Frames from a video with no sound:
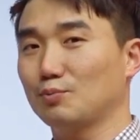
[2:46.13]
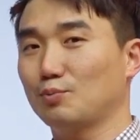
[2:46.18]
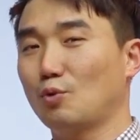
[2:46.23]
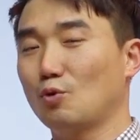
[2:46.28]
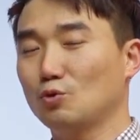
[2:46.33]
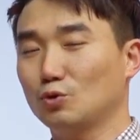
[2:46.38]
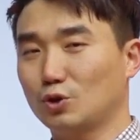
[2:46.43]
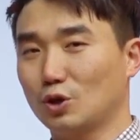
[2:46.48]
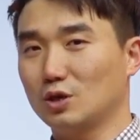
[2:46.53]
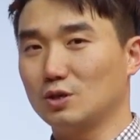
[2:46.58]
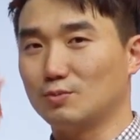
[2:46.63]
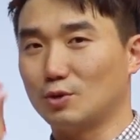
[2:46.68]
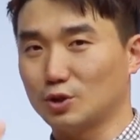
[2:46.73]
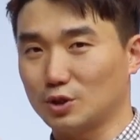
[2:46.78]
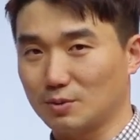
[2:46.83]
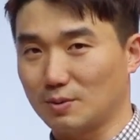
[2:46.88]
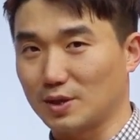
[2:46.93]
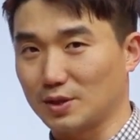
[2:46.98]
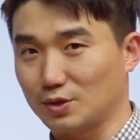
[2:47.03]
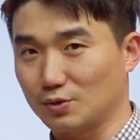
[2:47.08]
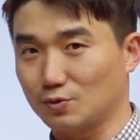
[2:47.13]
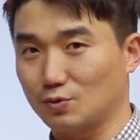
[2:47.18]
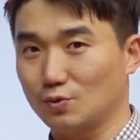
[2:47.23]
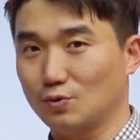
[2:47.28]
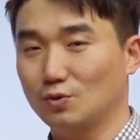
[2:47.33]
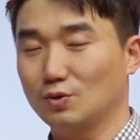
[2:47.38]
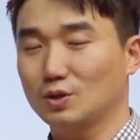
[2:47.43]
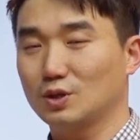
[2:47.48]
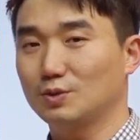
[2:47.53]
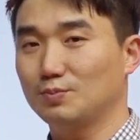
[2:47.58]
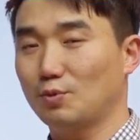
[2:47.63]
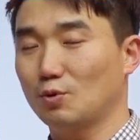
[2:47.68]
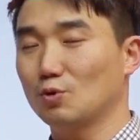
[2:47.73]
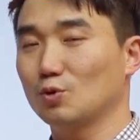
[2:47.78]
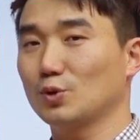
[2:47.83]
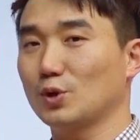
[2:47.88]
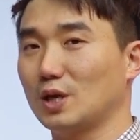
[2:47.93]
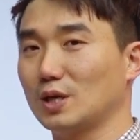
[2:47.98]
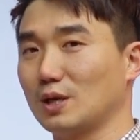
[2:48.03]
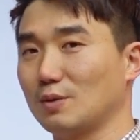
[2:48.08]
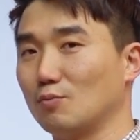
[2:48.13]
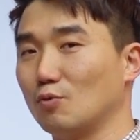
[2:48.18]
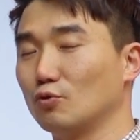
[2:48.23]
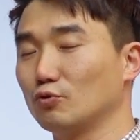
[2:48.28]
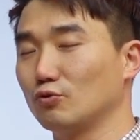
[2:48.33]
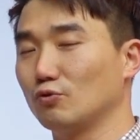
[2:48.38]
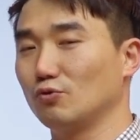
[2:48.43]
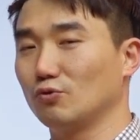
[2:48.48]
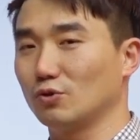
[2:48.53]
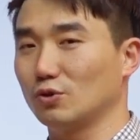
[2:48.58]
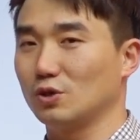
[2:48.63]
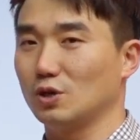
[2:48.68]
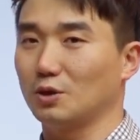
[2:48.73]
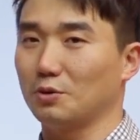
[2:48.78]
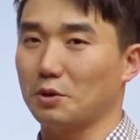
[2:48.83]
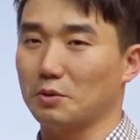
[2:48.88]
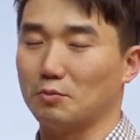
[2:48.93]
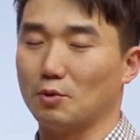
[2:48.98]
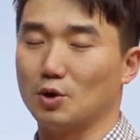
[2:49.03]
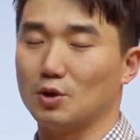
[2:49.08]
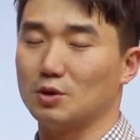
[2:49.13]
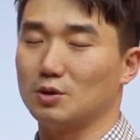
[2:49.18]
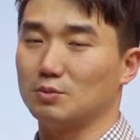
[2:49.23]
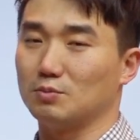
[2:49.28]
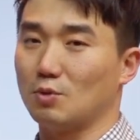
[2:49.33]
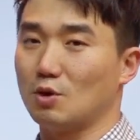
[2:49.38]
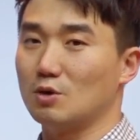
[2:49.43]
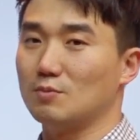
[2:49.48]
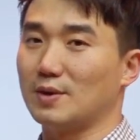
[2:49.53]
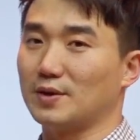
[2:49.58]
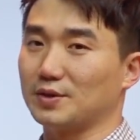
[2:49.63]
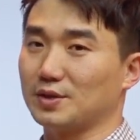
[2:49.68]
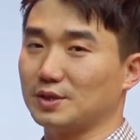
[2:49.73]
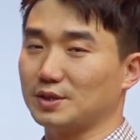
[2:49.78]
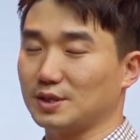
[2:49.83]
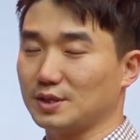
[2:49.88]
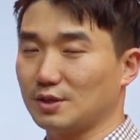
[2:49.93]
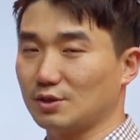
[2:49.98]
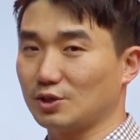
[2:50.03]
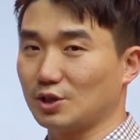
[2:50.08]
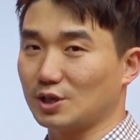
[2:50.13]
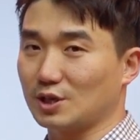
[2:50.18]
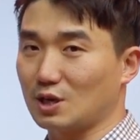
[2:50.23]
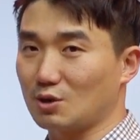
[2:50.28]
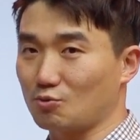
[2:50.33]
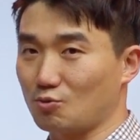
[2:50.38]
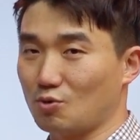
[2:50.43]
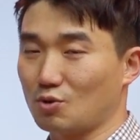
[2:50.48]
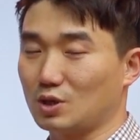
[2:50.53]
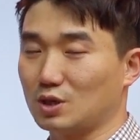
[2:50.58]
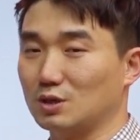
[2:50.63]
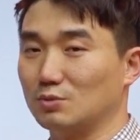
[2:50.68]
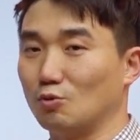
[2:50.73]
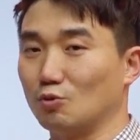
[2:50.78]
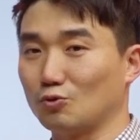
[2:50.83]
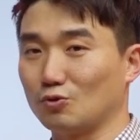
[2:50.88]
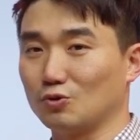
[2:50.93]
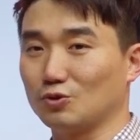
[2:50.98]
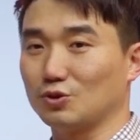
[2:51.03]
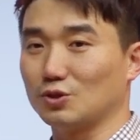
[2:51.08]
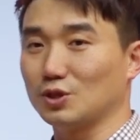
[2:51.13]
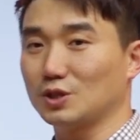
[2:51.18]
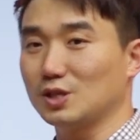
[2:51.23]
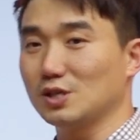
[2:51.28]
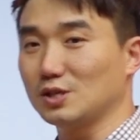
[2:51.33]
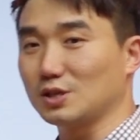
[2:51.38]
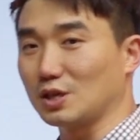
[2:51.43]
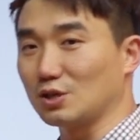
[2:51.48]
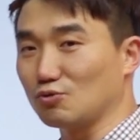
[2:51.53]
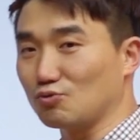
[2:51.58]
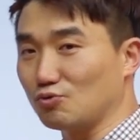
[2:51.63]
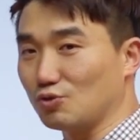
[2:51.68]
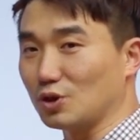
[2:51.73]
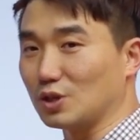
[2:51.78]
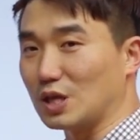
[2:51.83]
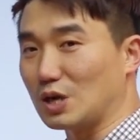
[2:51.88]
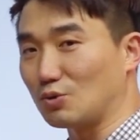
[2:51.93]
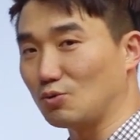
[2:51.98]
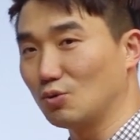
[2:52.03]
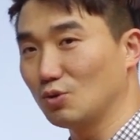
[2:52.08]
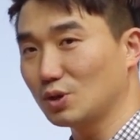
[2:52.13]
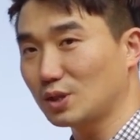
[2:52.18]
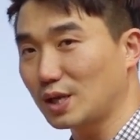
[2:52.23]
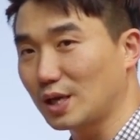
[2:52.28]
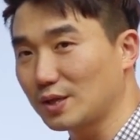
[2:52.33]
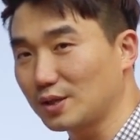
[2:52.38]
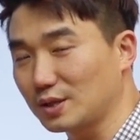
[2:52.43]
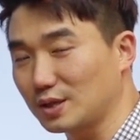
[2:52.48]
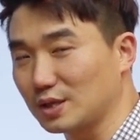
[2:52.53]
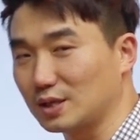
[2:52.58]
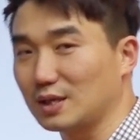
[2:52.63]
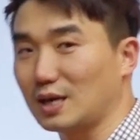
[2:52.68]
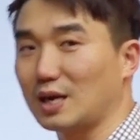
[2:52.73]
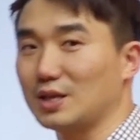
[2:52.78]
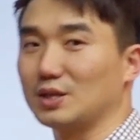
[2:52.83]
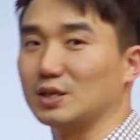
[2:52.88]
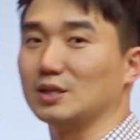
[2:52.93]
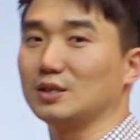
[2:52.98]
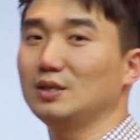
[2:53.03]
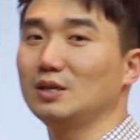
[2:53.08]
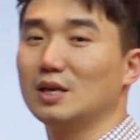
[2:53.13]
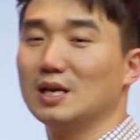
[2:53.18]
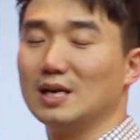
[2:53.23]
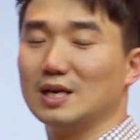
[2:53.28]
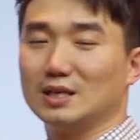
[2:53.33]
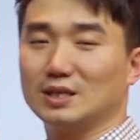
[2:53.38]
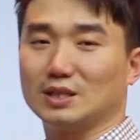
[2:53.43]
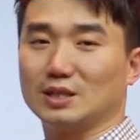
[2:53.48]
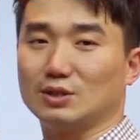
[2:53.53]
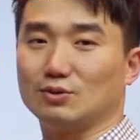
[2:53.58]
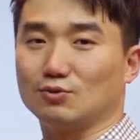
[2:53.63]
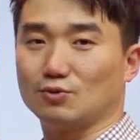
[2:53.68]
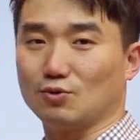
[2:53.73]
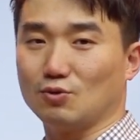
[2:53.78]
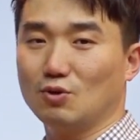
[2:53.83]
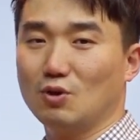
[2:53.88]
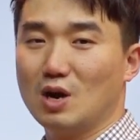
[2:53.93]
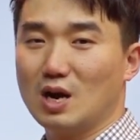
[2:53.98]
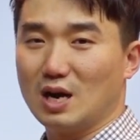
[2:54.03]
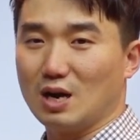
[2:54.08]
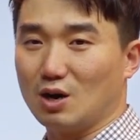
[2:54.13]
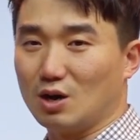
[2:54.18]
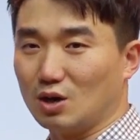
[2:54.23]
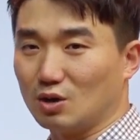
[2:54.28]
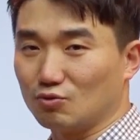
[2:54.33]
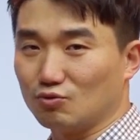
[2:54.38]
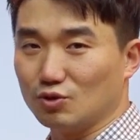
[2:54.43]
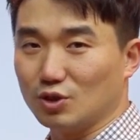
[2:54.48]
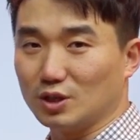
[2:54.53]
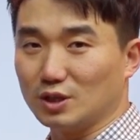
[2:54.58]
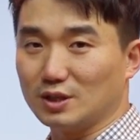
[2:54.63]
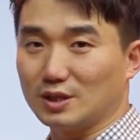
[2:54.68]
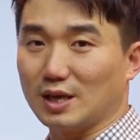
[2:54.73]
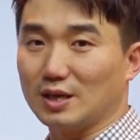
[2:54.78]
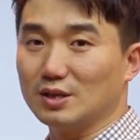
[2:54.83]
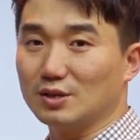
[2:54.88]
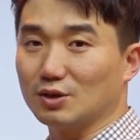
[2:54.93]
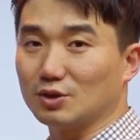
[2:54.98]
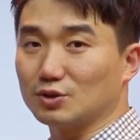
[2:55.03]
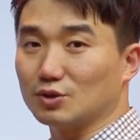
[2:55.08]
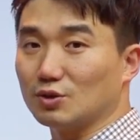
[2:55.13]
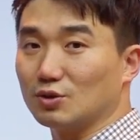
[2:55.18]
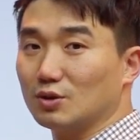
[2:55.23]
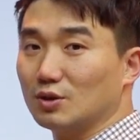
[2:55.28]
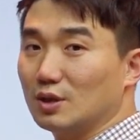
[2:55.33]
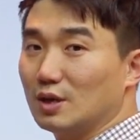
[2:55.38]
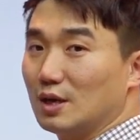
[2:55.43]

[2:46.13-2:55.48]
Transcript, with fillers: 폴더를 먼저 만들고, 그 폴더 안에 모듈들을 여러분이 뭘 만들지 설계를 하고, 그 모듈들을 실제로 구현하고 테스트를 하는 식으로 구현이 되는 거죠.